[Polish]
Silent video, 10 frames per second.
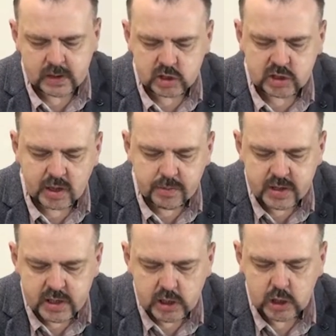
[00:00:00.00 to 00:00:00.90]

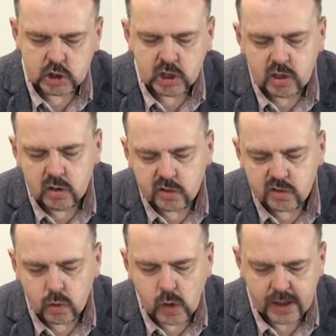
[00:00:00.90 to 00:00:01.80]
czytamy I rzekł
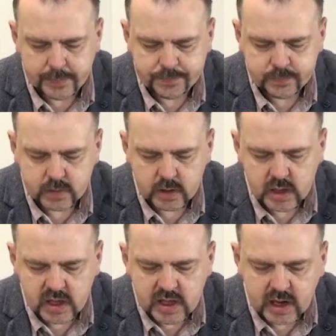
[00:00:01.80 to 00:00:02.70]
Jozue,
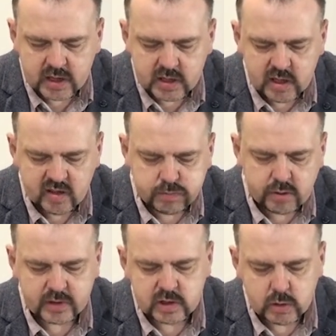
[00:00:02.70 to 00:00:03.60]
jak Ty
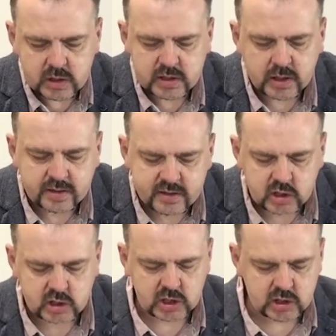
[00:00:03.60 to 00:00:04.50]
sprowadziłeś na nas
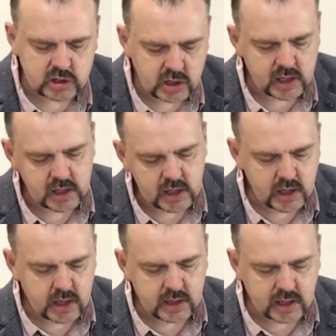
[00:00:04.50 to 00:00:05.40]
nieszczęście,
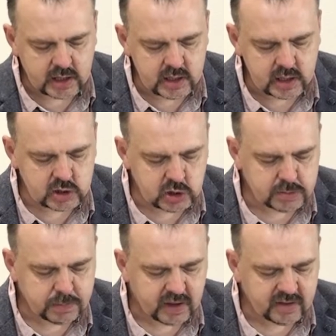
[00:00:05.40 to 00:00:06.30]
tak niech dziś
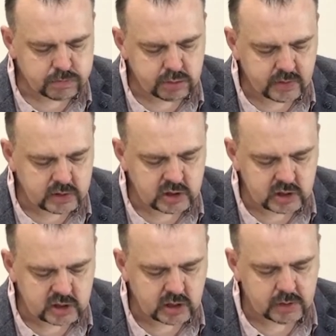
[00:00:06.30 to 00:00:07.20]
Pan sprowadzi
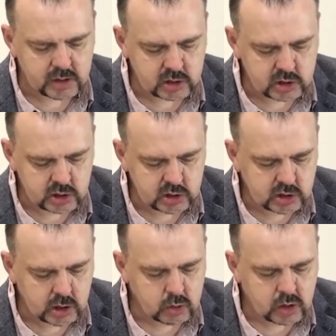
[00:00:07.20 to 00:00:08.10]
na Ciebie
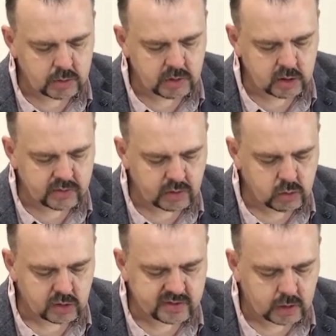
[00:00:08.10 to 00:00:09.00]
nieszczęście i ukamienował
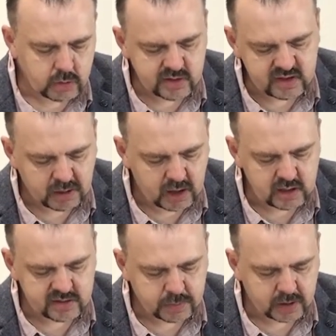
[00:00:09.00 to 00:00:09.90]
go cały
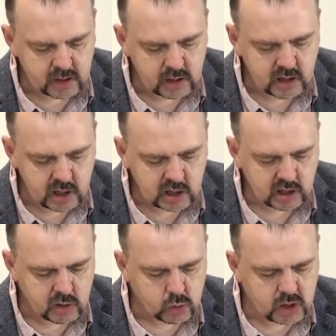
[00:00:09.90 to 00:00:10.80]
Izrael, spalili
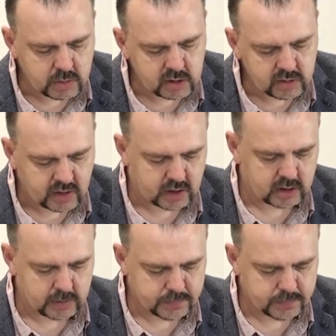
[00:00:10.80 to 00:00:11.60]
ich i ukamienowali.